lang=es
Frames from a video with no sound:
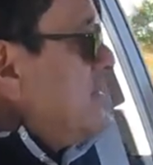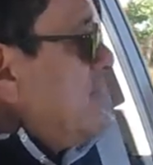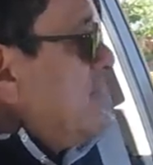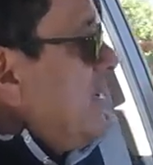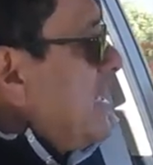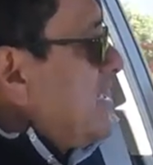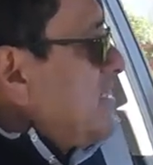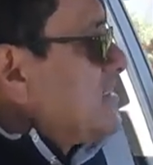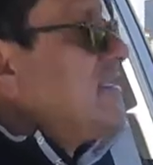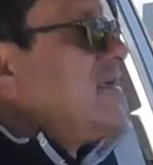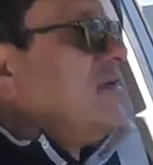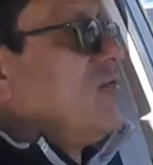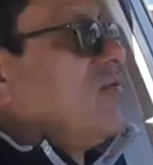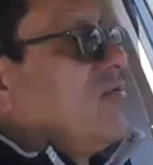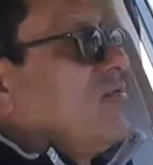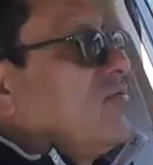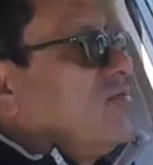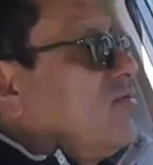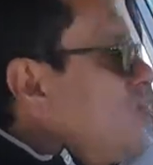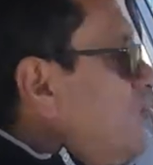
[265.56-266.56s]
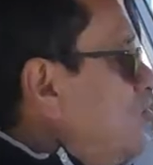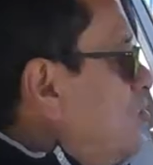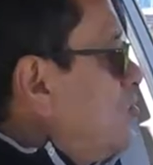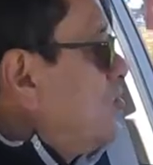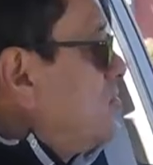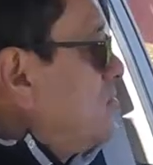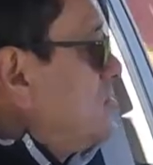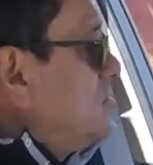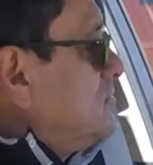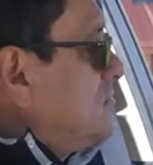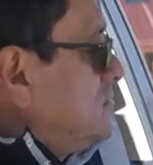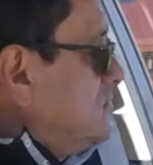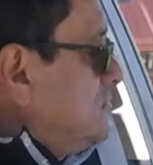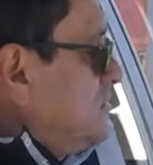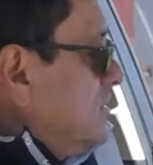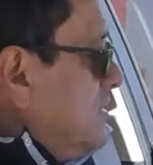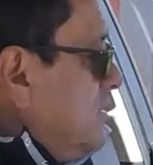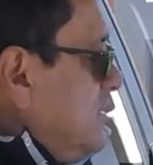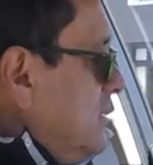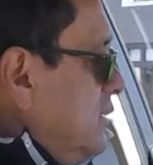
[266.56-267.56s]
plástico duro,
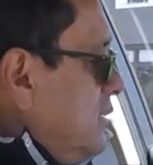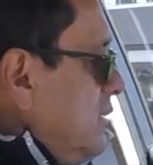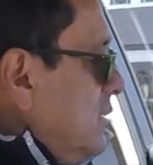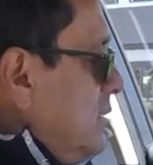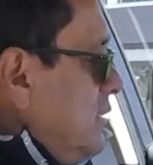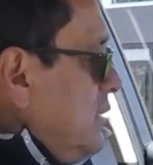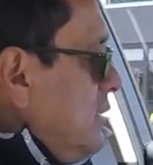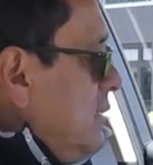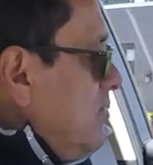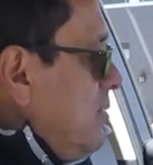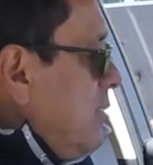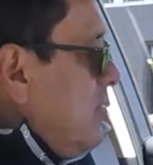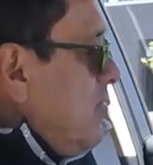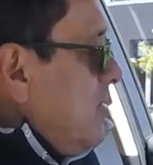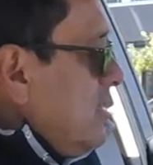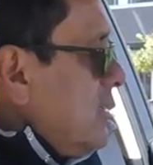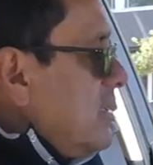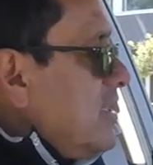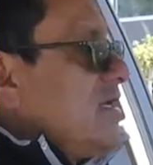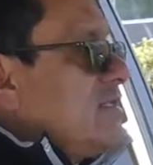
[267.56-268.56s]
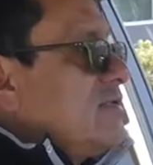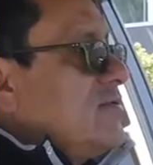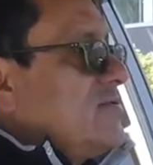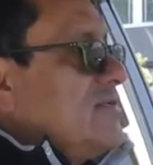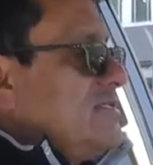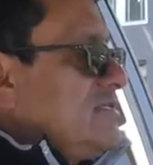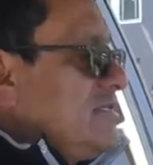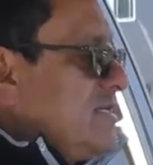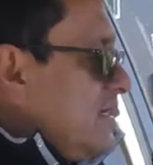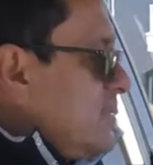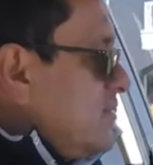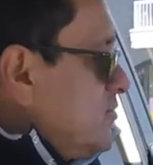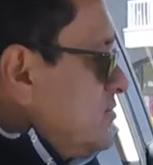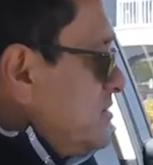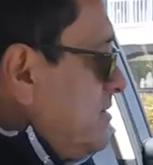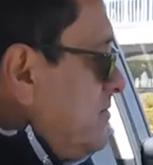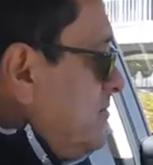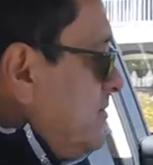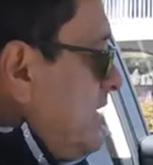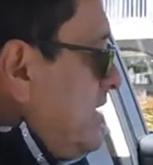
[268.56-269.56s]
y luego aquí estos
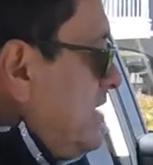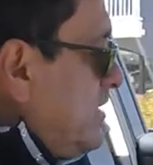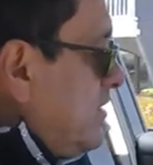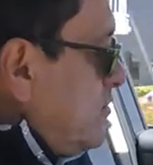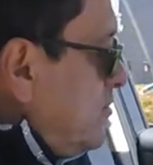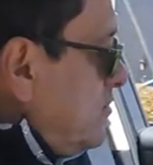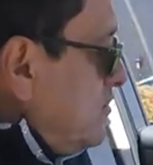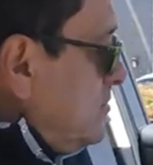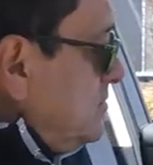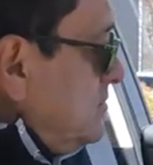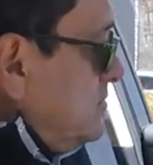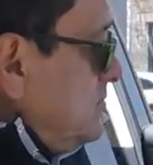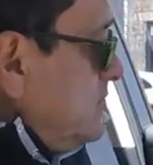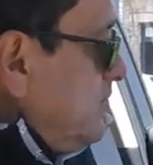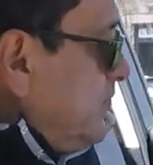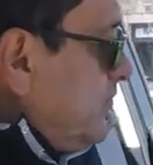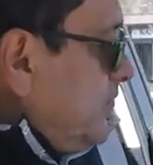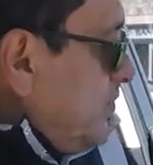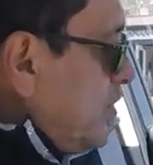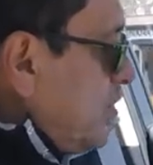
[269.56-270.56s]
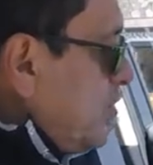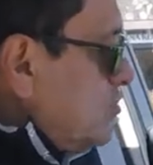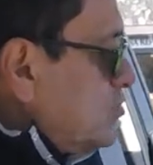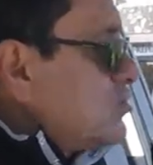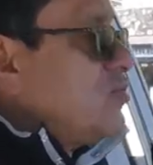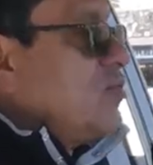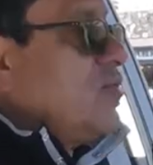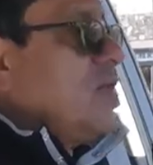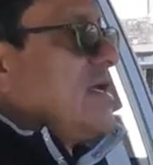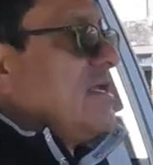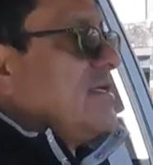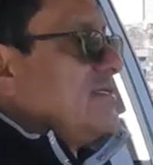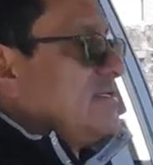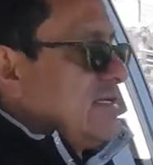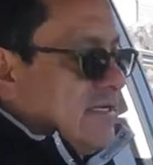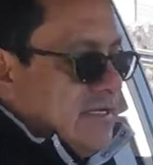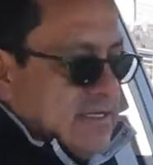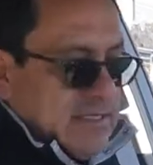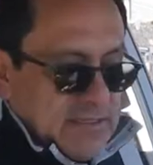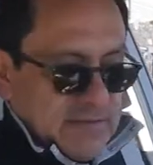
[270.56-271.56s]
insertos de piel con, costuras
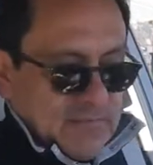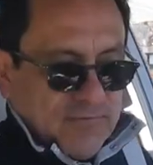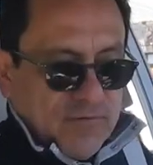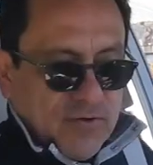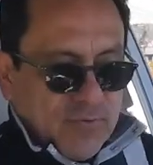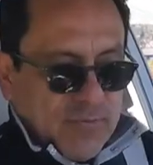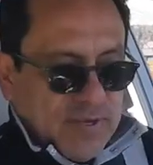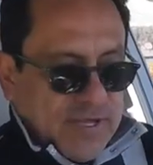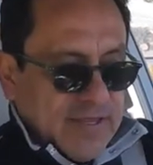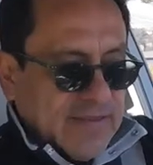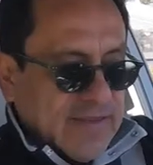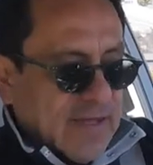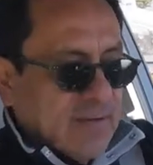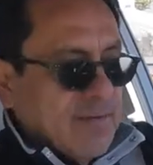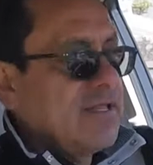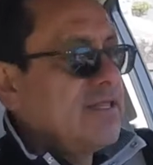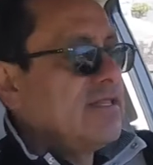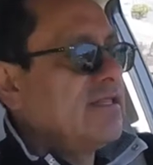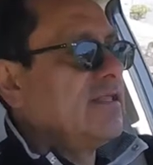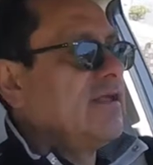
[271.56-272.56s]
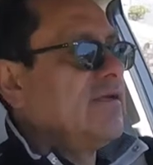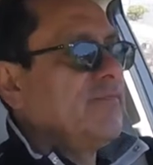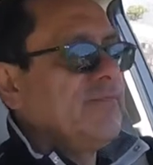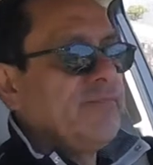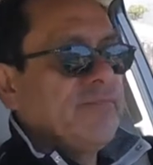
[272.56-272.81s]
en forma de diamante.